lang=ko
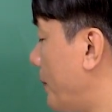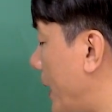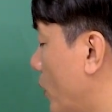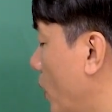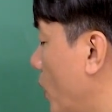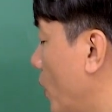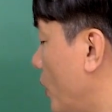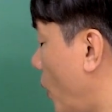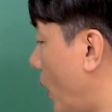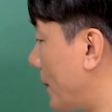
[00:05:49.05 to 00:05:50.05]
바로
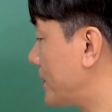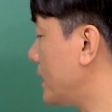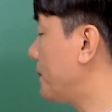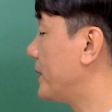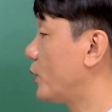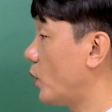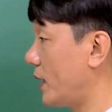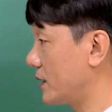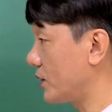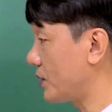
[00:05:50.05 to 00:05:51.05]
요 값을
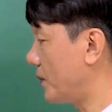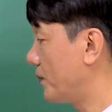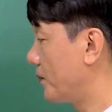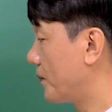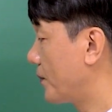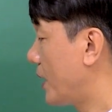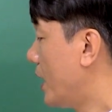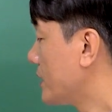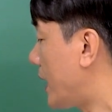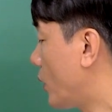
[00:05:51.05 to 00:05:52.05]
비교하는 거죠.
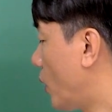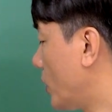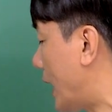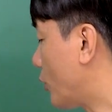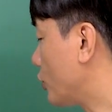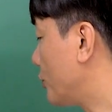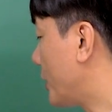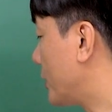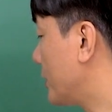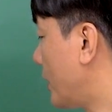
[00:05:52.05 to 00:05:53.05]
자, 요거
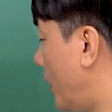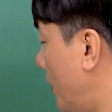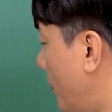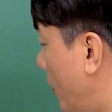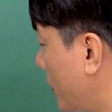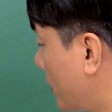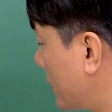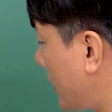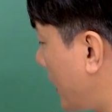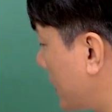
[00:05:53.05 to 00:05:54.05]
나눠주면은요. 뭐 이건
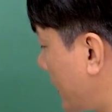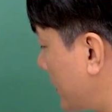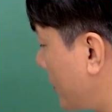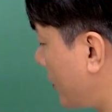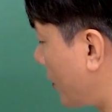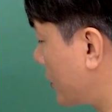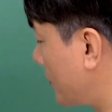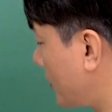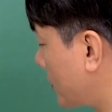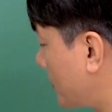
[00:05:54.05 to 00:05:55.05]
사라지겠죠?
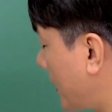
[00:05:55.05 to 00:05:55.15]
0.0.